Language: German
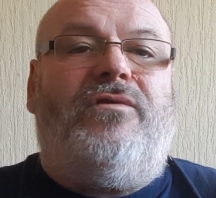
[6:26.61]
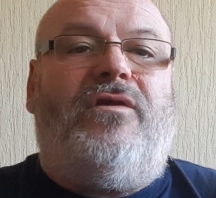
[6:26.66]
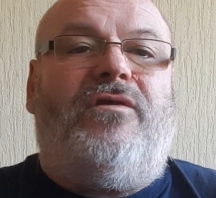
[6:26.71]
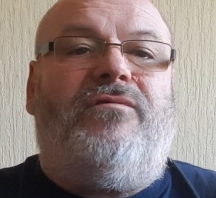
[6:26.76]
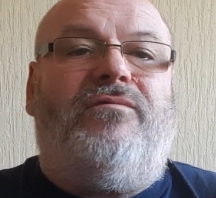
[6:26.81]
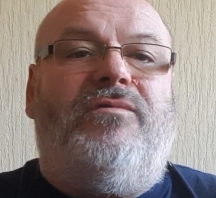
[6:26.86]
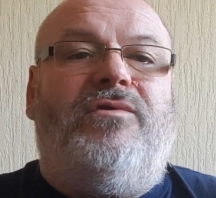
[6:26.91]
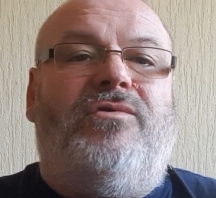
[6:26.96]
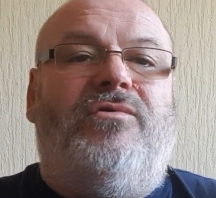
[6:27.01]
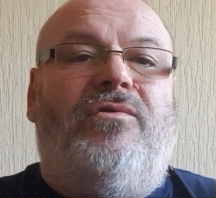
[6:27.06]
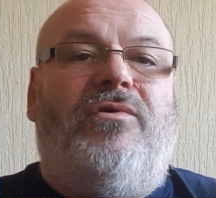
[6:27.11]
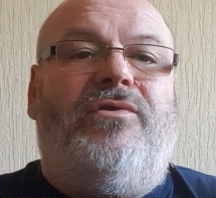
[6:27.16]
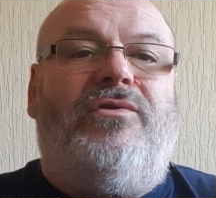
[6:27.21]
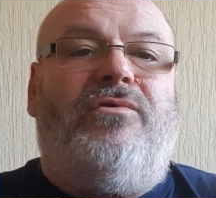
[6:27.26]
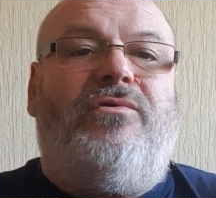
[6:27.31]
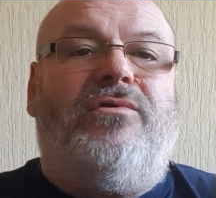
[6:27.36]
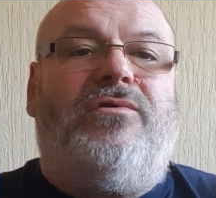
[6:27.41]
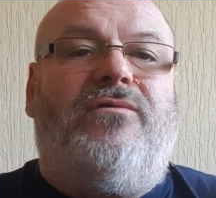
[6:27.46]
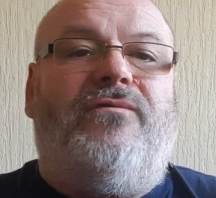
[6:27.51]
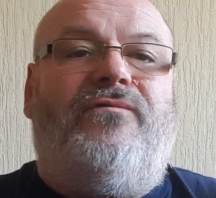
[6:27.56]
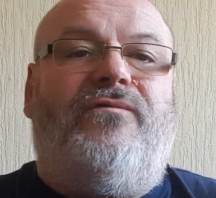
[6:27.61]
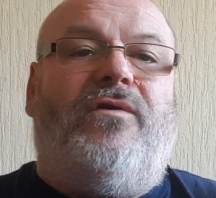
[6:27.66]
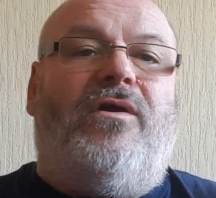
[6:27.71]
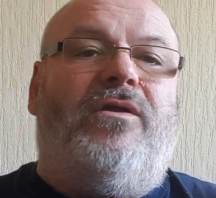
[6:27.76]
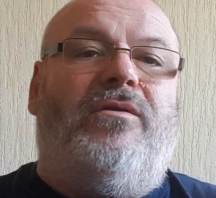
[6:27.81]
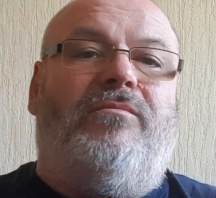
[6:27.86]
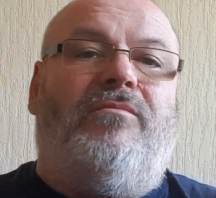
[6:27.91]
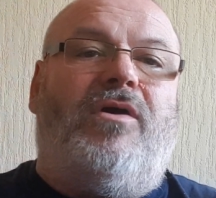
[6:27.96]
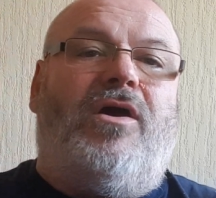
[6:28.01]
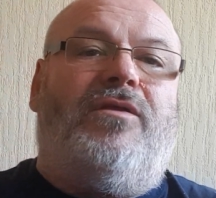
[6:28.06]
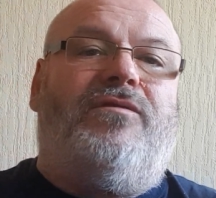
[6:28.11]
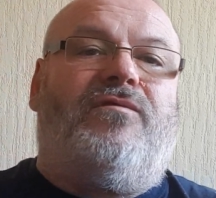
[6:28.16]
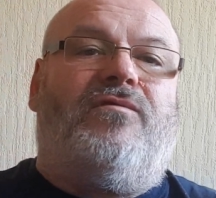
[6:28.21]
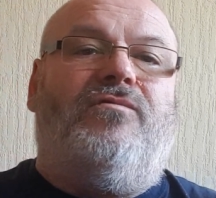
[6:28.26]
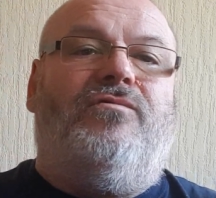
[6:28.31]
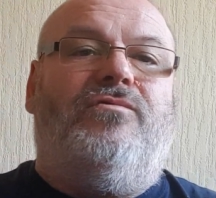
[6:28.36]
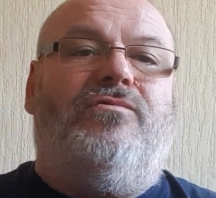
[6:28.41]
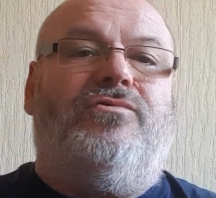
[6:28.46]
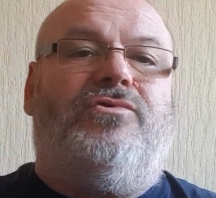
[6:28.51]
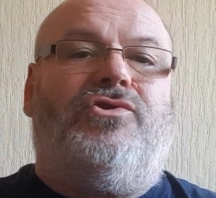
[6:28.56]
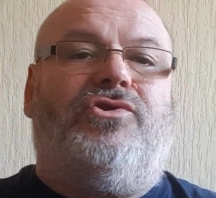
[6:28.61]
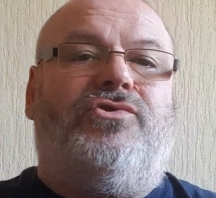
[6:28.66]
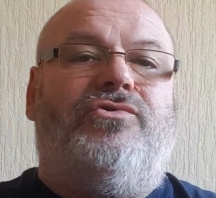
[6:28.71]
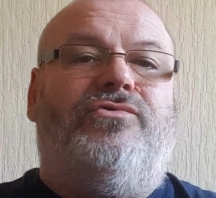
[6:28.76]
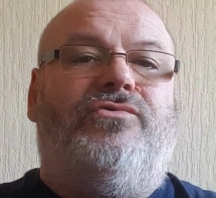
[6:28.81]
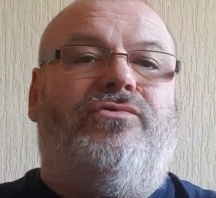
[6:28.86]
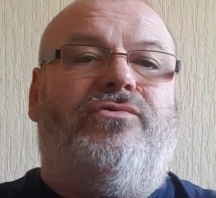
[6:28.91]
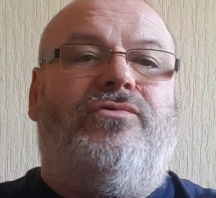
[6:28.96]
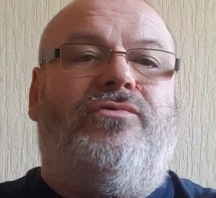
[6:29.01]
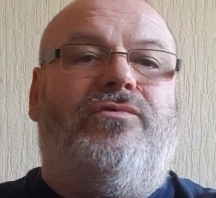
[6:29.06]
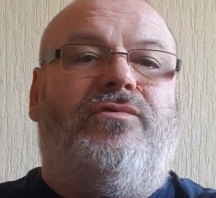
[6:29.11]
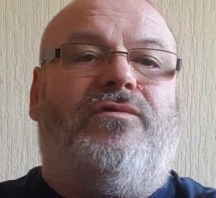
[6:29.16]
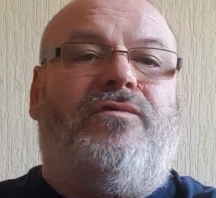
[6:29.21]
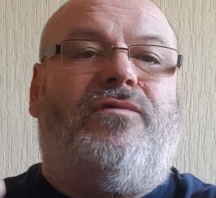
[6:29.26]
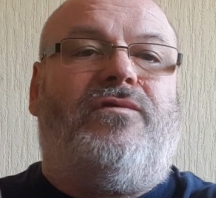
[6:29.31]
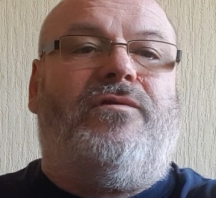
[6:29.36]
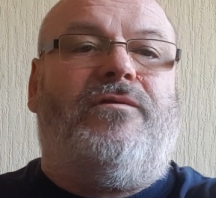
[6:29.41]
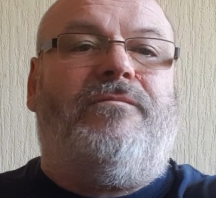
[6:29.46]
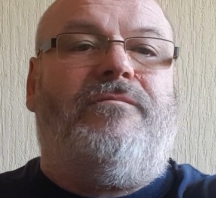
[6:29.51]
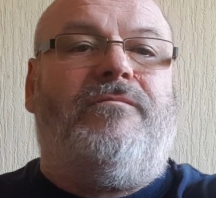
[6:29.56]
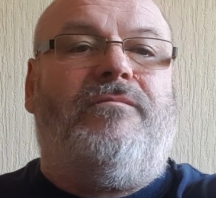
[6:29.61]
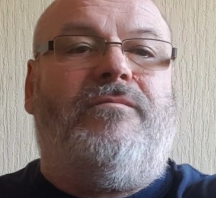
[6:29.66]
das Video hat euch gefallen. Macht's gut. Tschüss.